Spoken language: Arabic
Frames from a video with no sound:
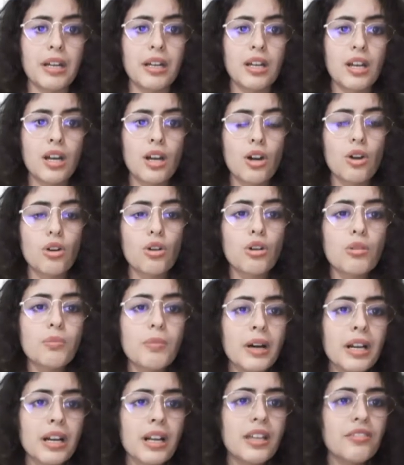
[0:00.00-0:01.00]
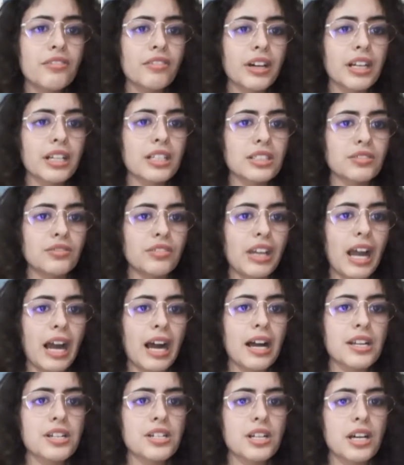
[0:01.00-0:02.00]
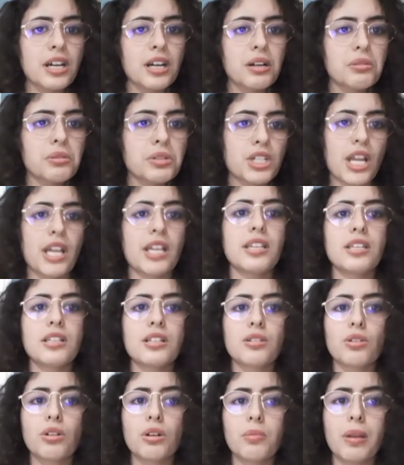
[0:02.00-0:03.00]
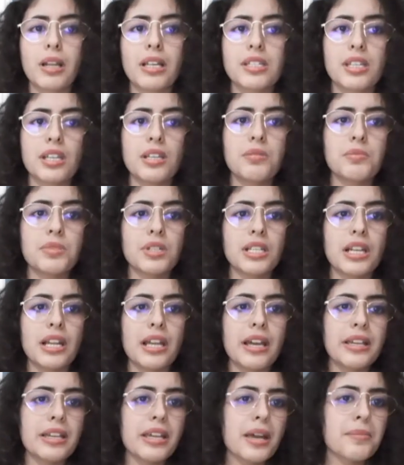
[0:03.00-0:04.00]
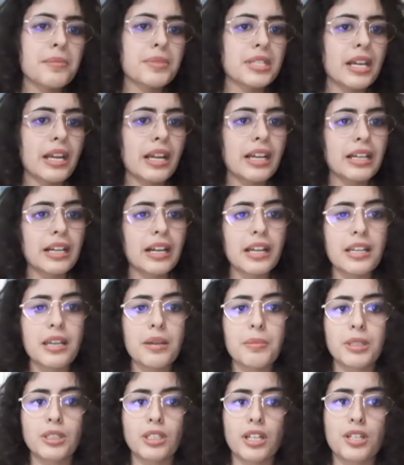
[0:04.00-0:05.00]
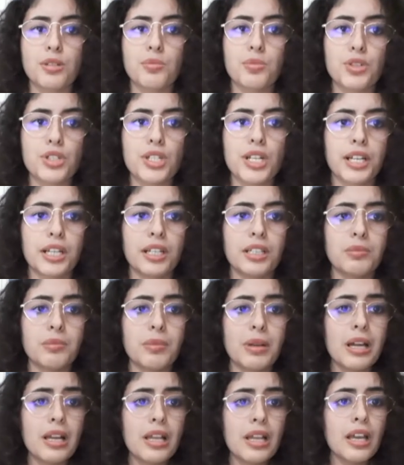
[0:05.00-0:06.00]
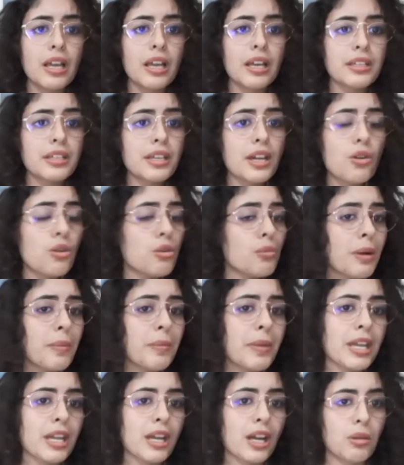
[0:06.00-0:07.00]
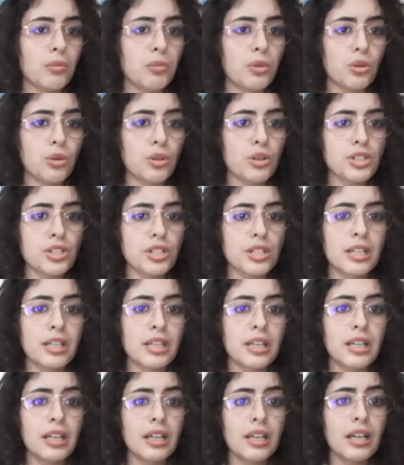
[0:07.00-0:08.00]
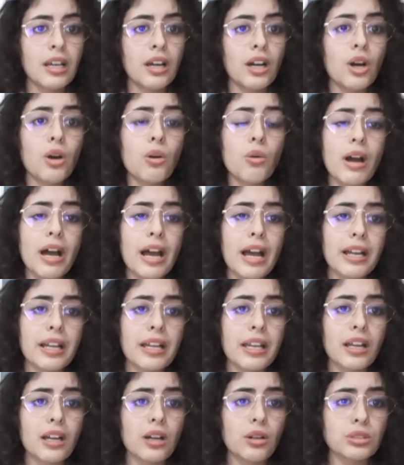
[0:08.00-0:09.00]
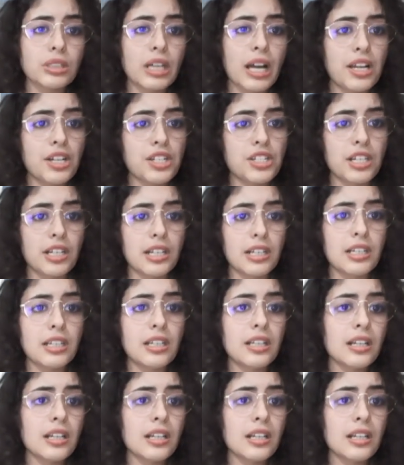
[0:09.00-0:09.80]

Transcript: كل مرة يفركس في حاجة وشي كل بلاصة يمشي لها يا مسكرة يا ما تعجبوش الخدمة يا هما ما يقبلوش هو هكاك وطاح ليل